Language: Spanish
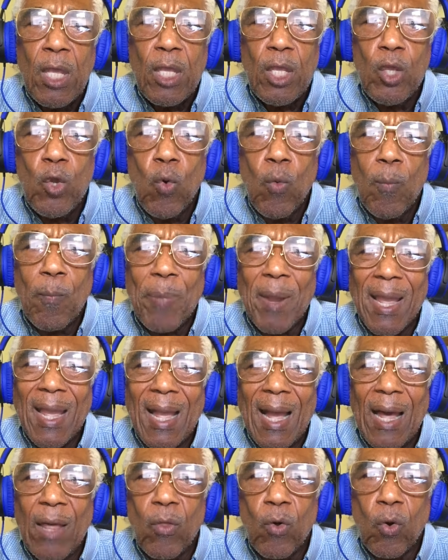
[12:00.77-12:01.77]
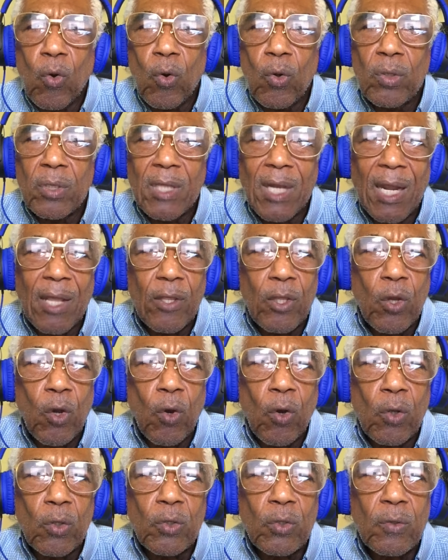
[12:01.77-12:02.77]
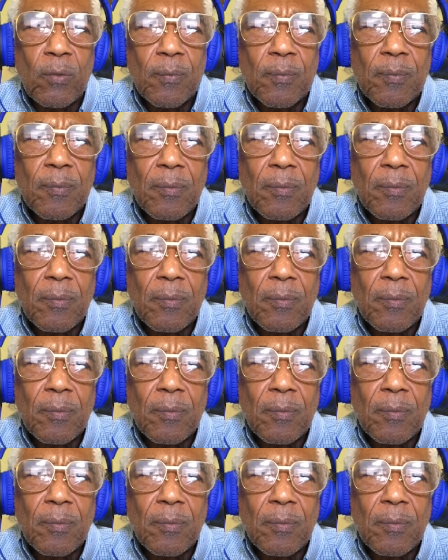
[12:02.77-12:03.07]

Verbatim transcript: y un pecado contra Dios.